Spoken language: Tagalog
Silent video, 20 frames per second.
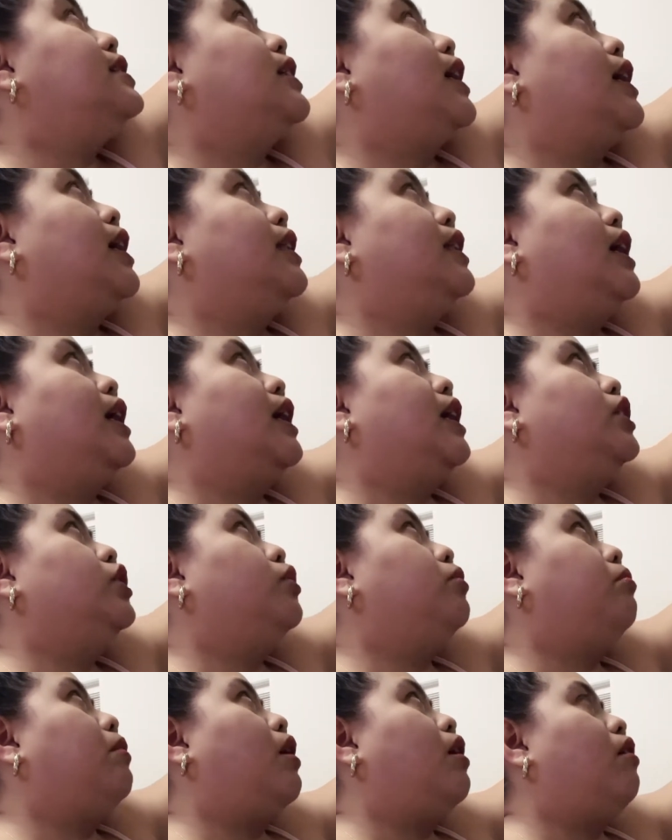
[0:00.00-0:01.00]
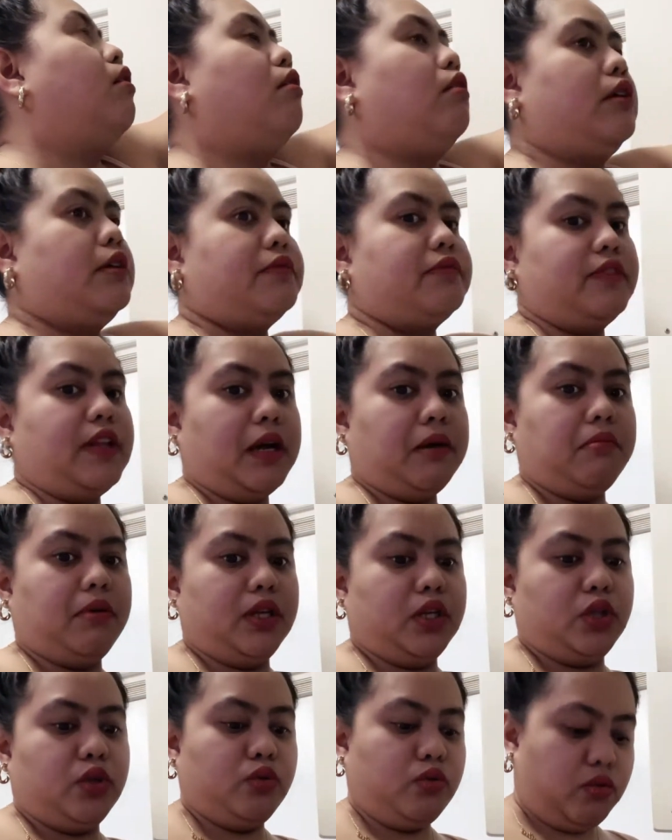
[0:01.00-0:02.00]
agad-agad yung mga
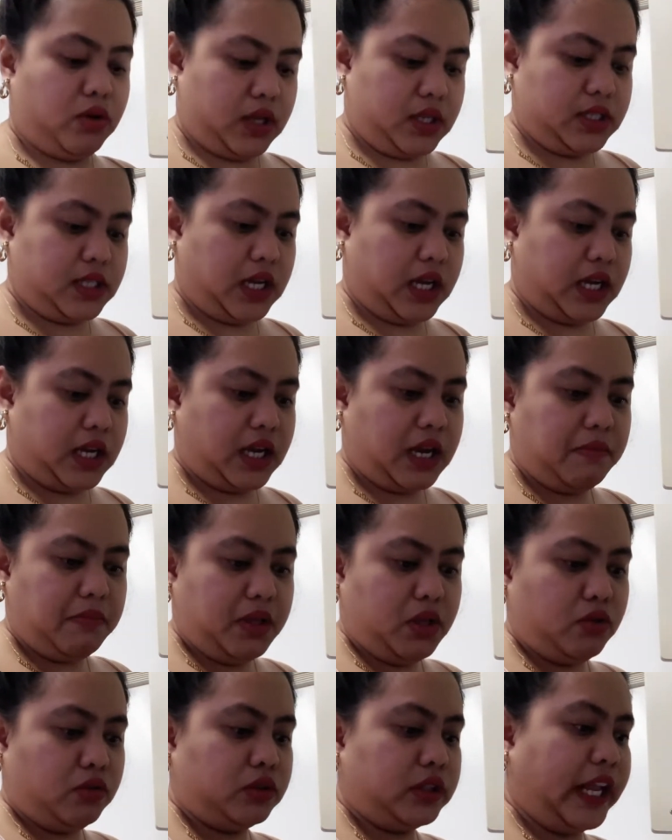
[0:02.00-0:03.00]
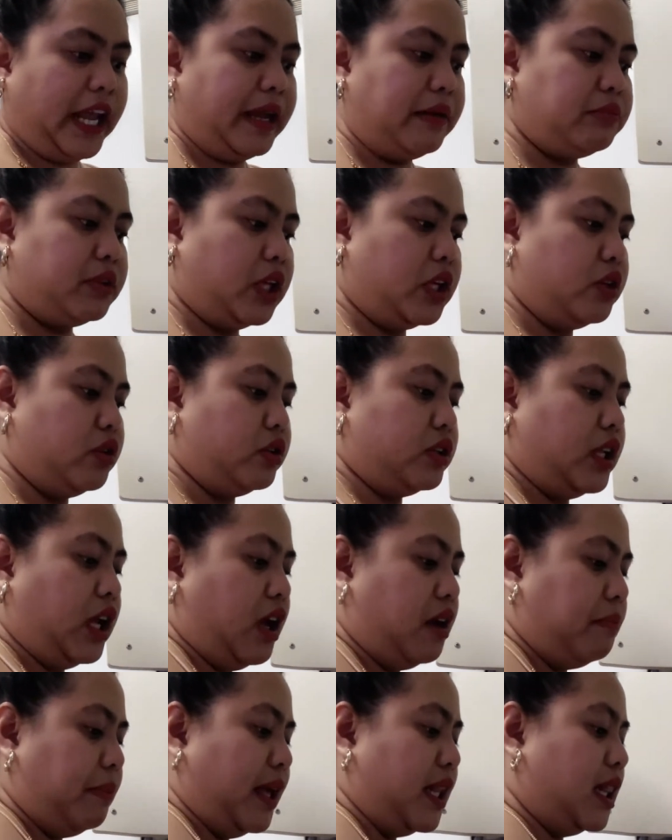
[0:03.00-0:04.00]
OFW. Kasi kami nung time na yun,
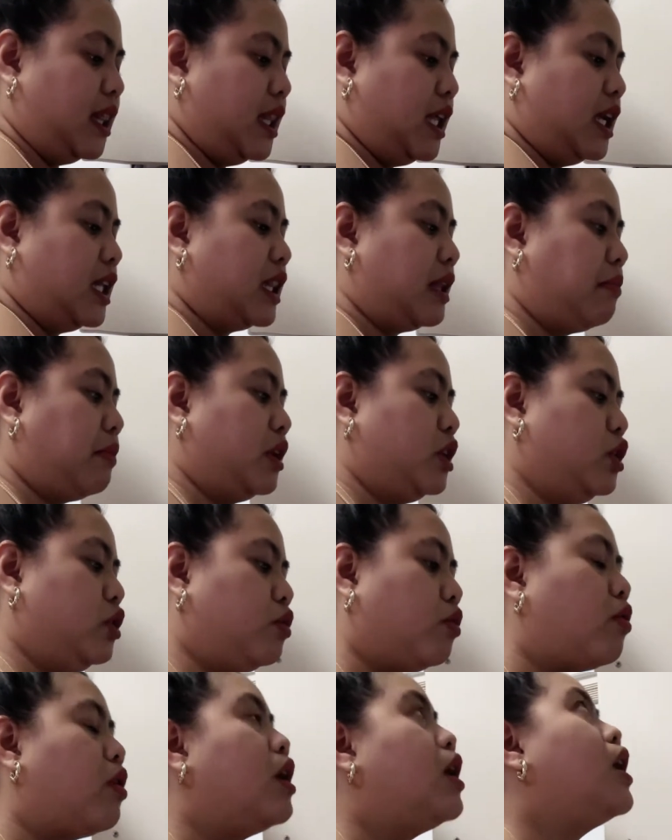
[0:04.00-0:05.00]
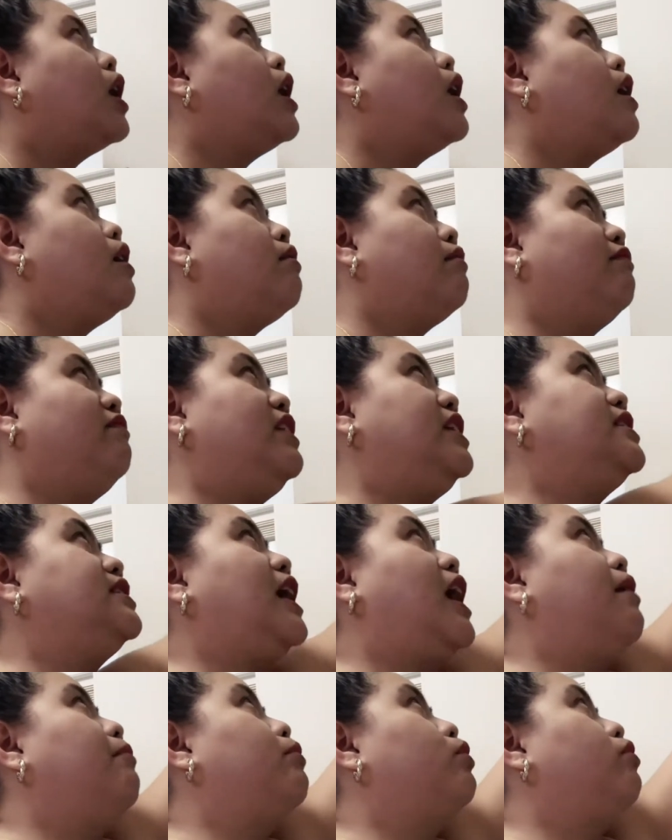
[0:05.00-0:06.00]
nakapending naman yung
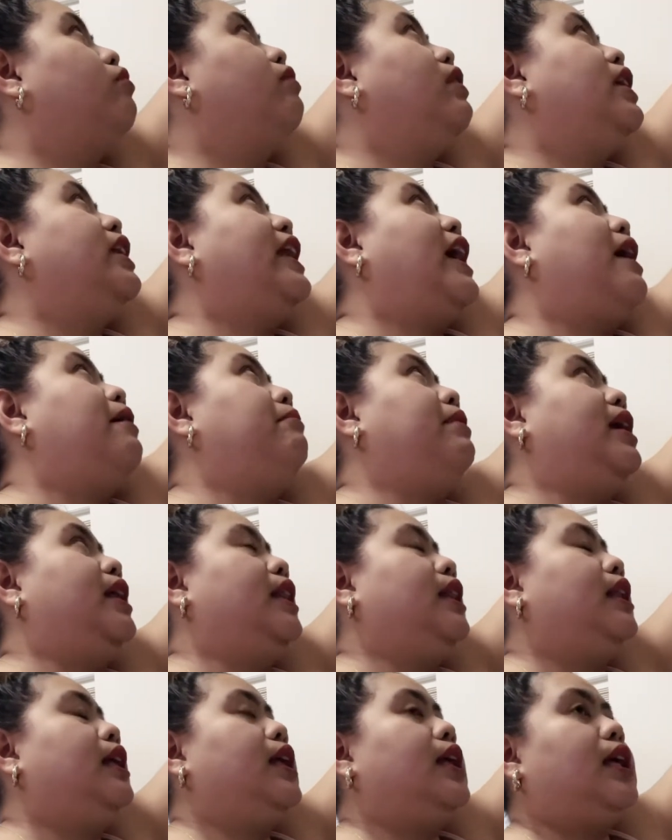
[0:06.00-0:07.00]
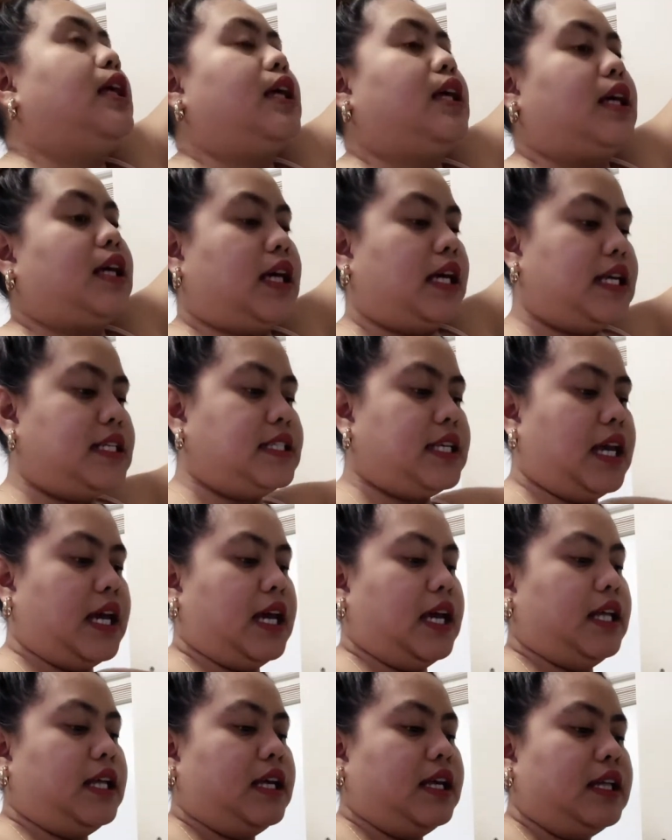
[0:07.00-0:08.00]
visa approval namin.
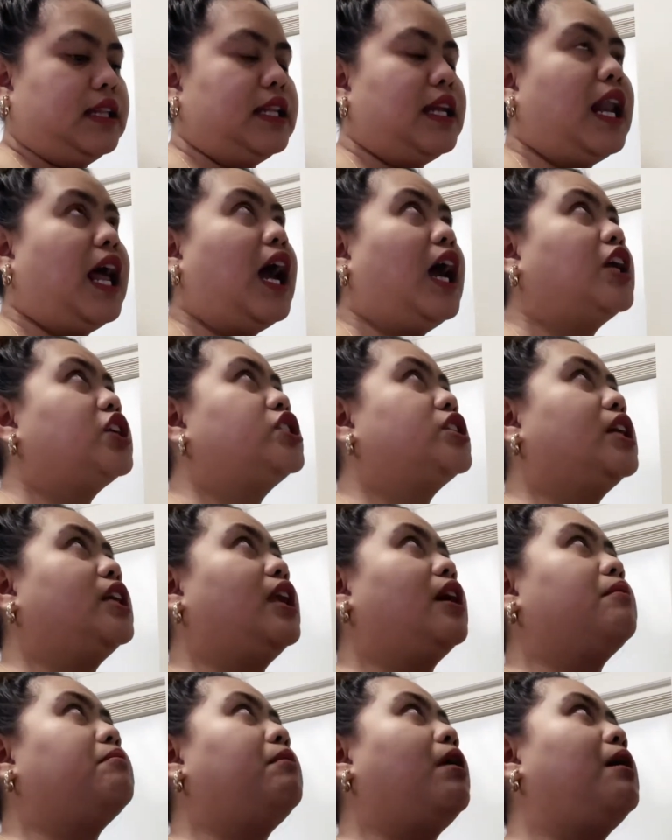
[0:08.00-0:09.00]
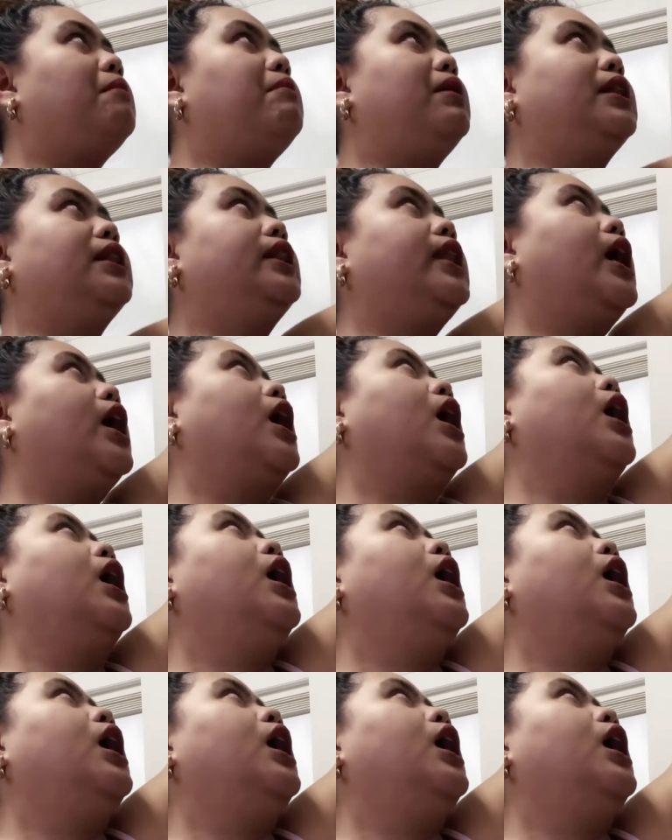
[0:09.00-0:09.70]
Kasi nilakad siya ng mga bandang